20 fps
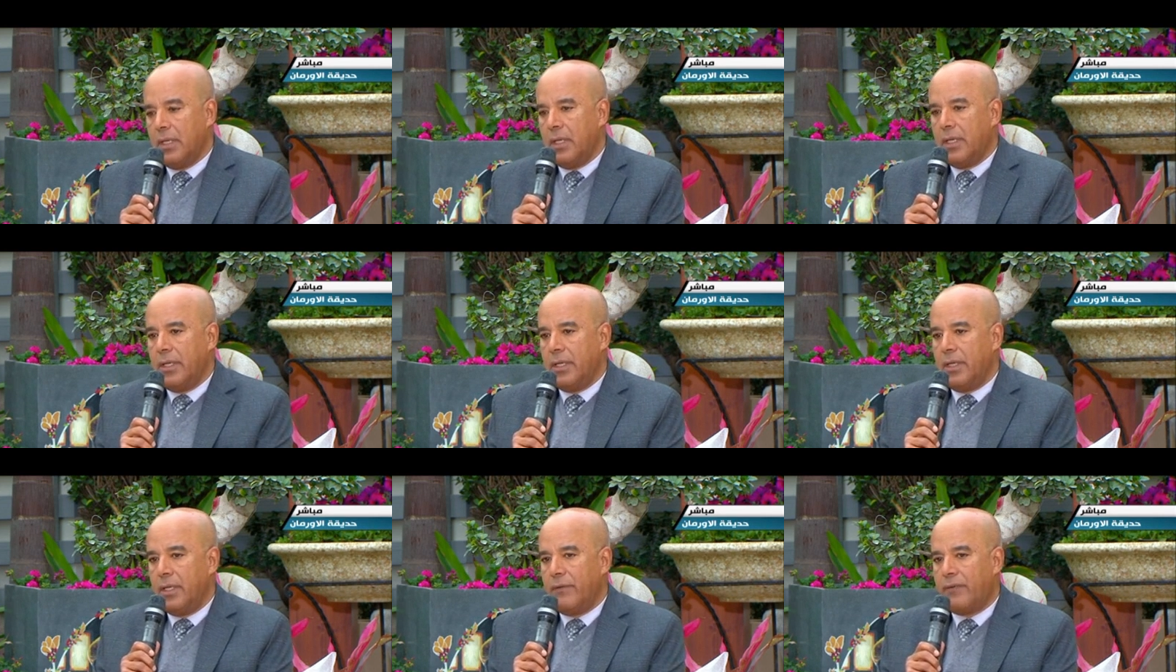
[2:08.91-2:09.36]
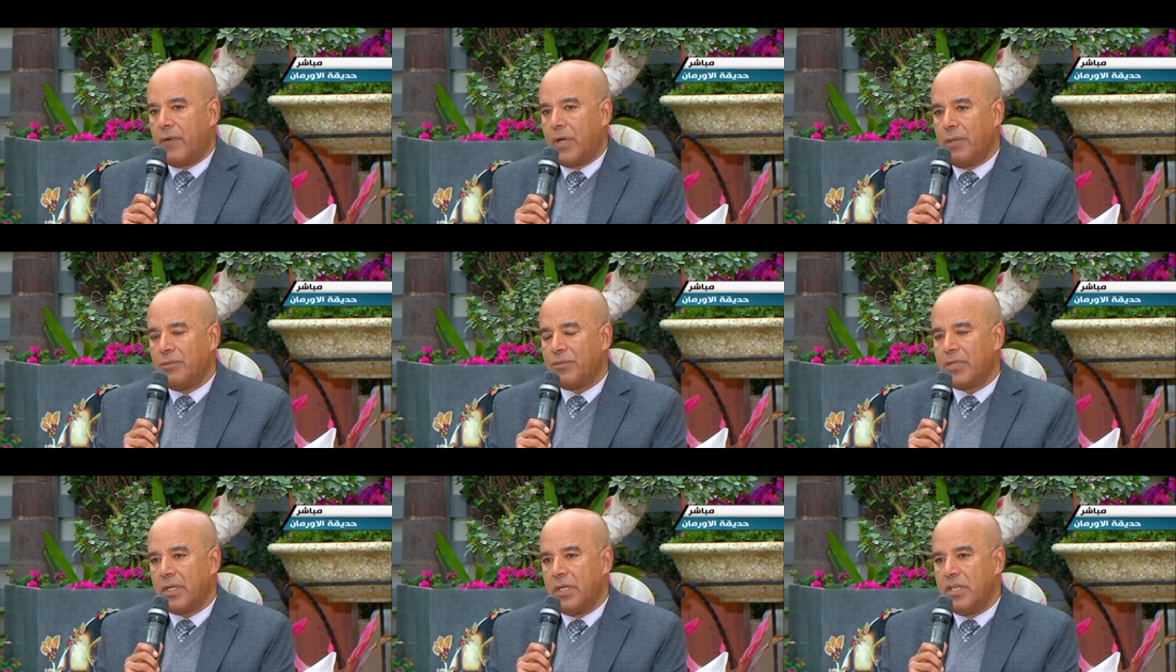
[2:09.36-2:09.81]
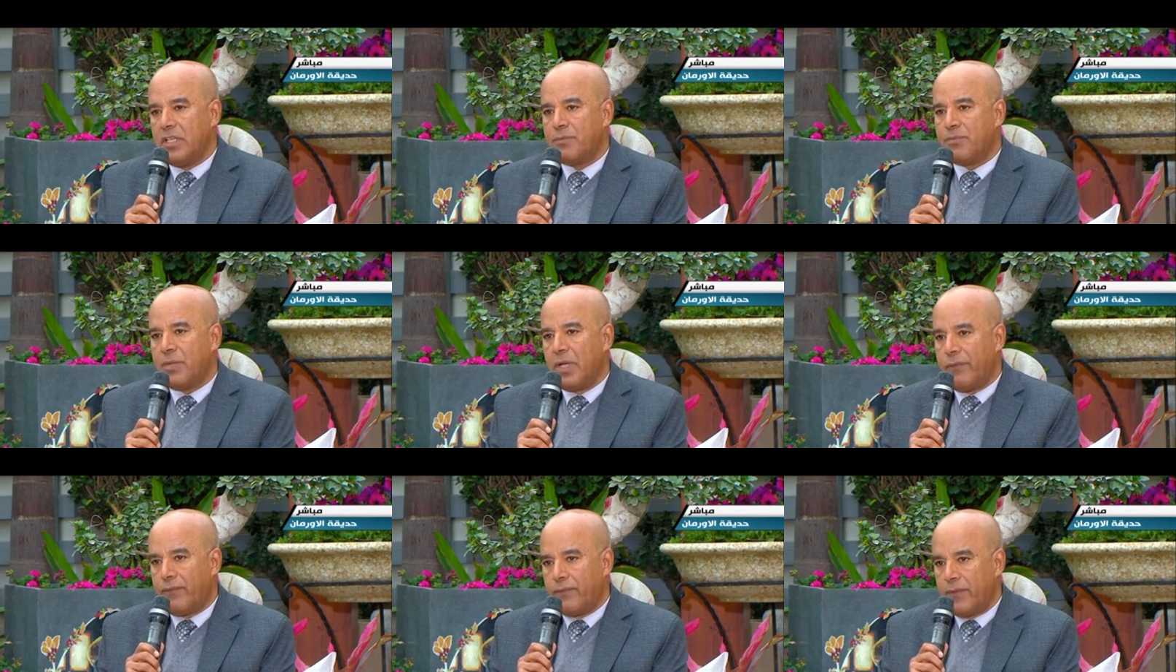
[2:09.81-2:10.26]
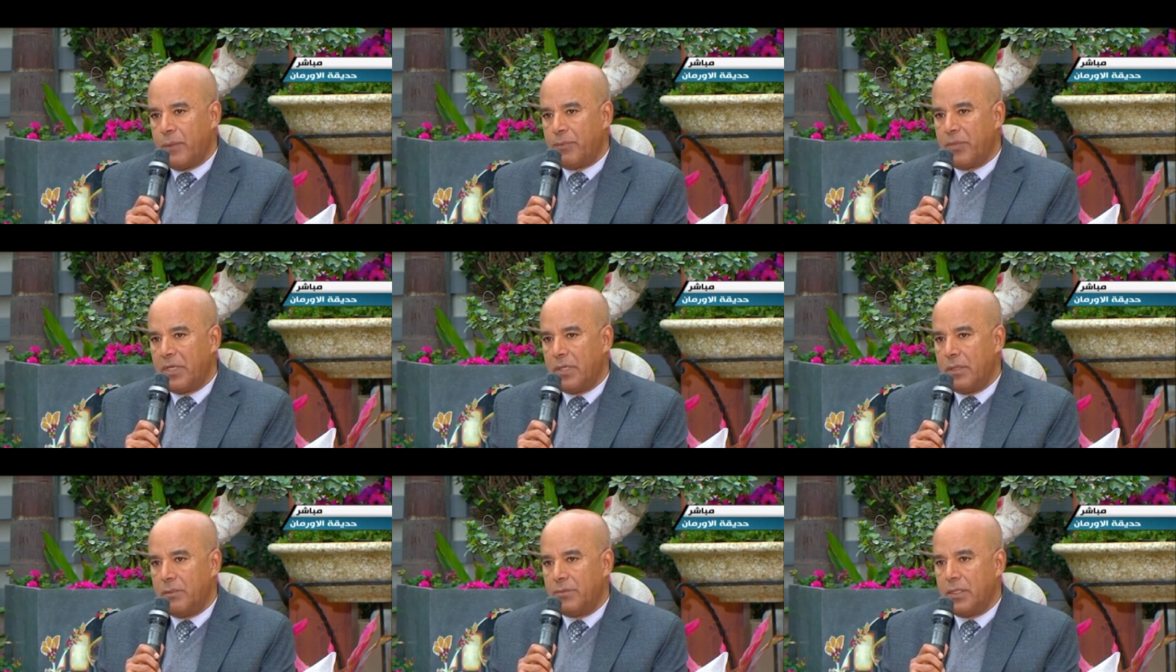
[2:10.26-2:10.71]
إيه، فخامه الرئيس بيف
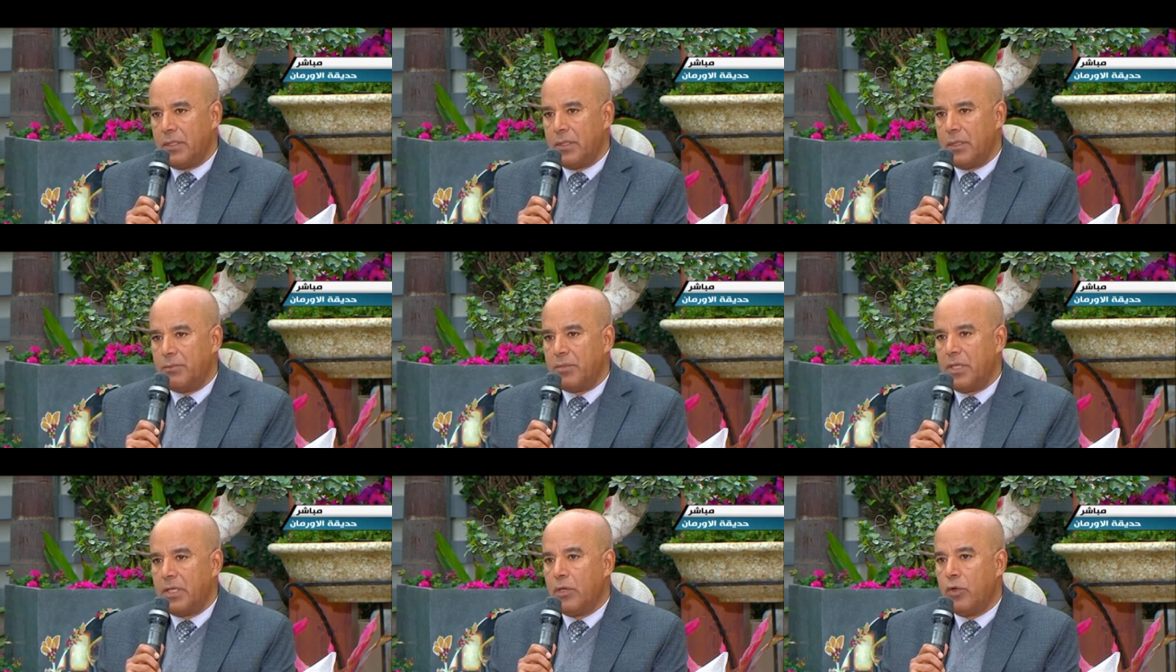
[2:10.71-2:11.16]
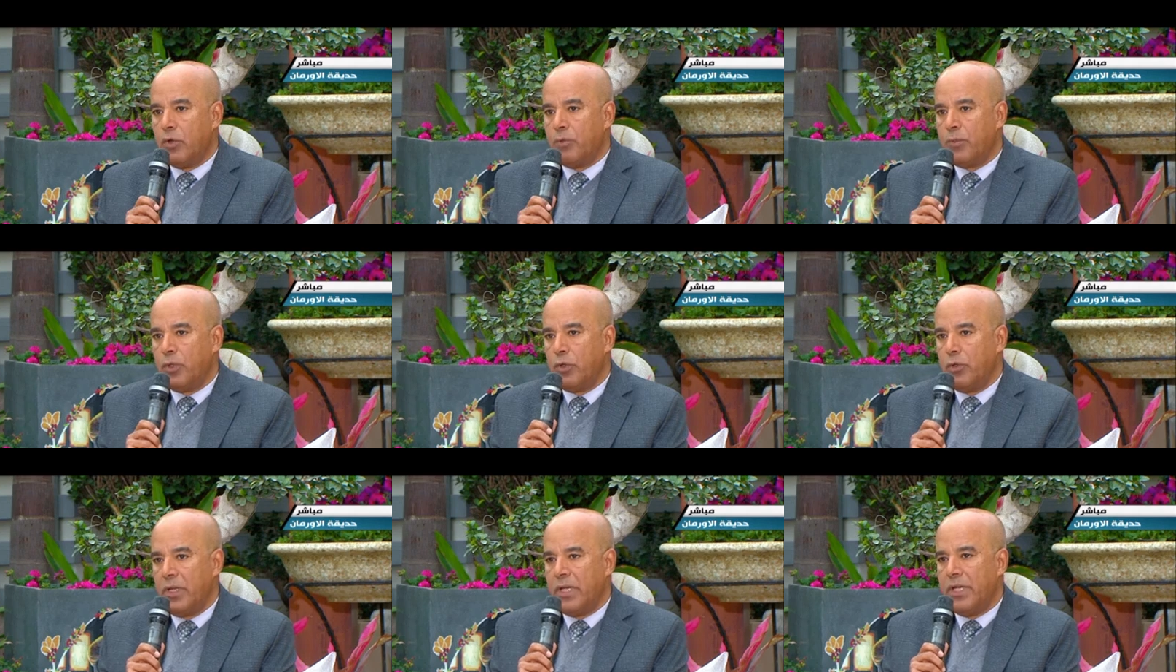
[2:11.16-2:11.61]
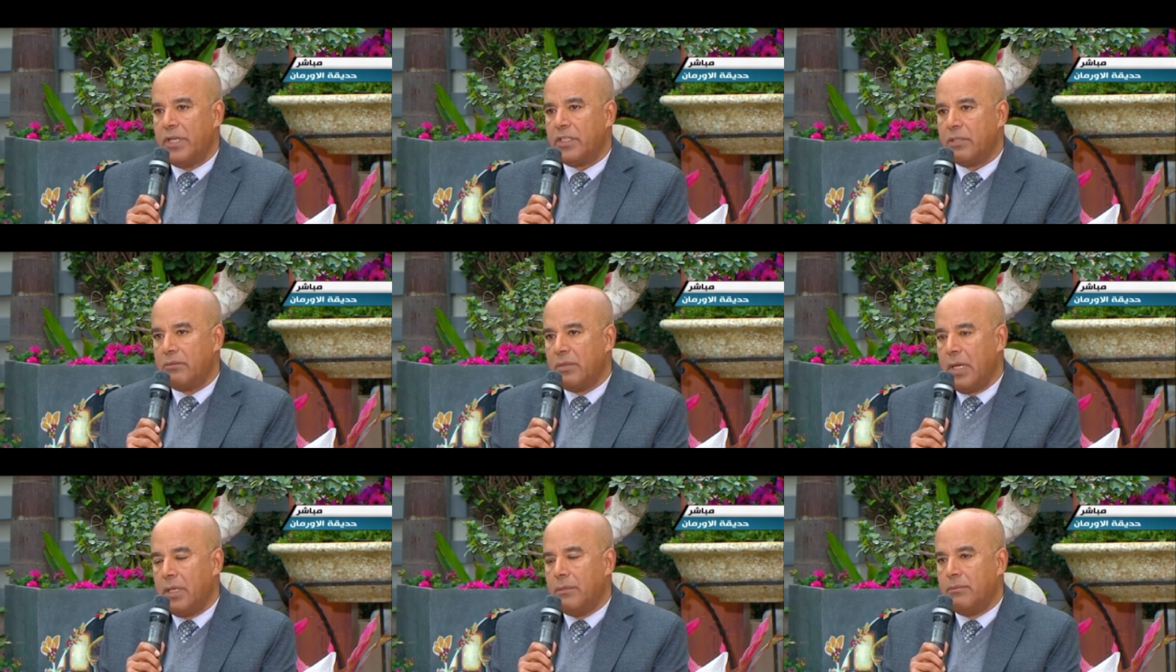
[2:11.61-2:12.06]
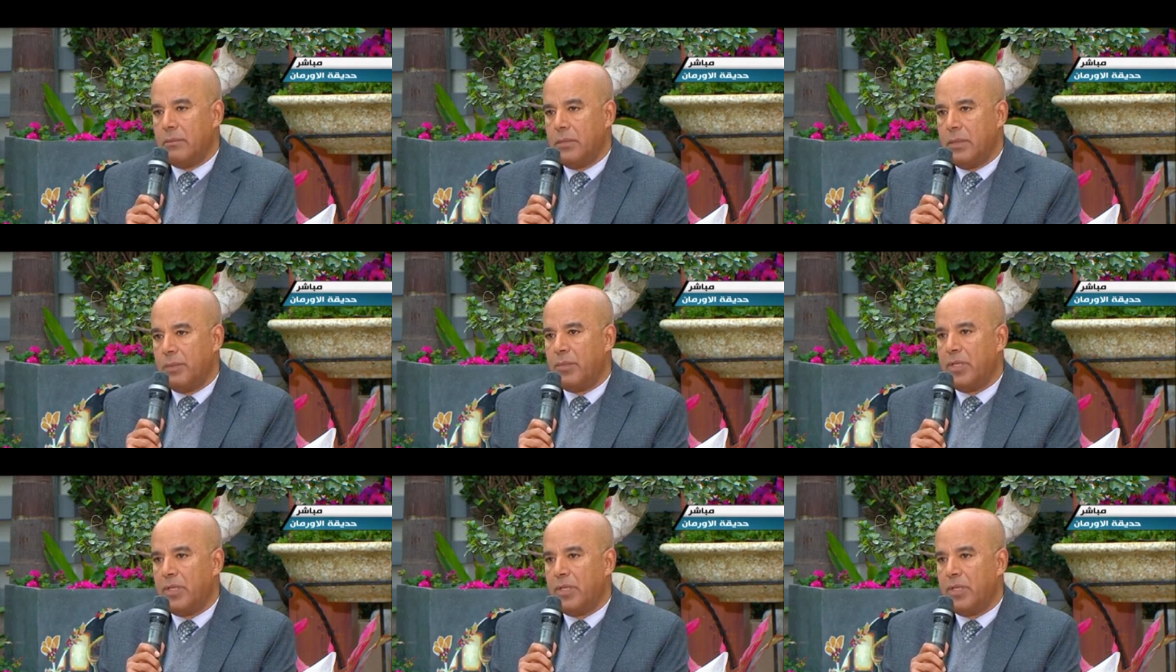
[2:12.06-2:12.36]
بي بي بي بيولي اهتمام